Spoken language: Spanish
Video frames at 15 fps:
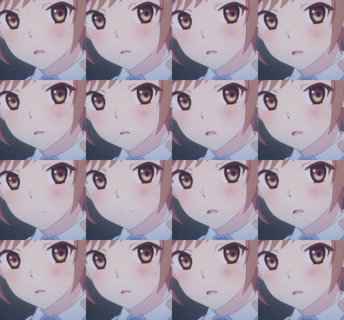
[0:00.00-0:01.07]
La llamó ya que
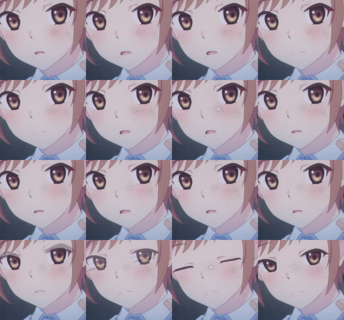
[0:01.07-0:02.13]
quería decirle que Shiena era
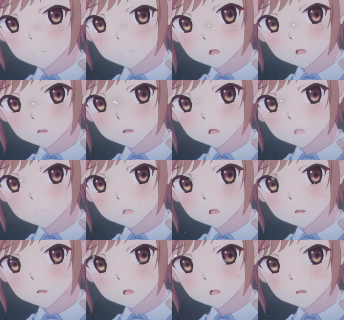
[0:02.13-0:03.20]
demasiado confiada y lo
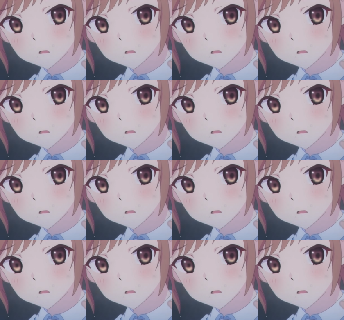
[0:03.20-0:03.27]
invitaba